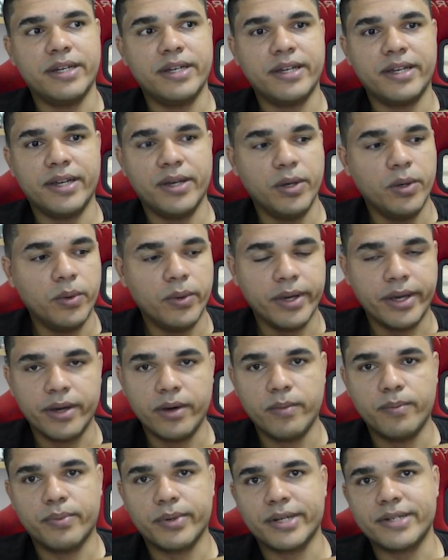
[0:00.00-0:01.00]
Eu, eu,
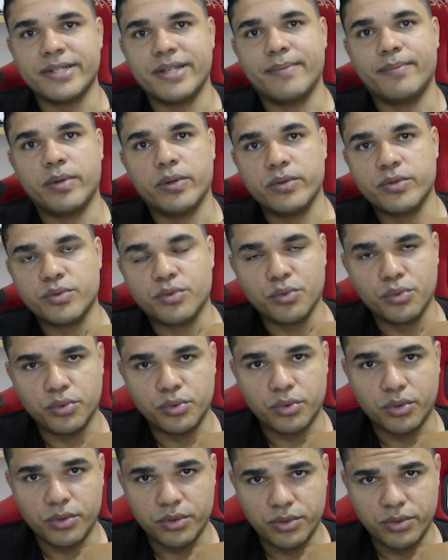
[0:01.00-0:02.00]
por exemplo, eu estudo
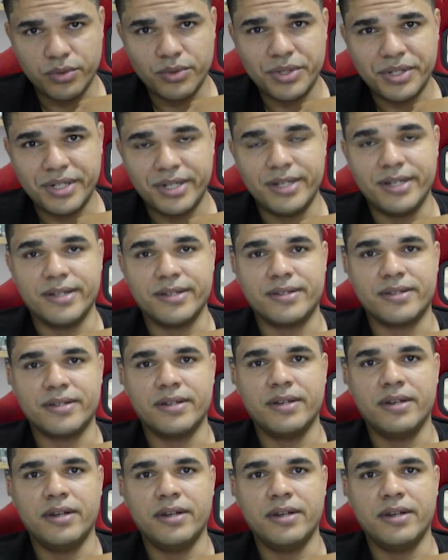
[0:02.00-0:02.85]
todos os dias.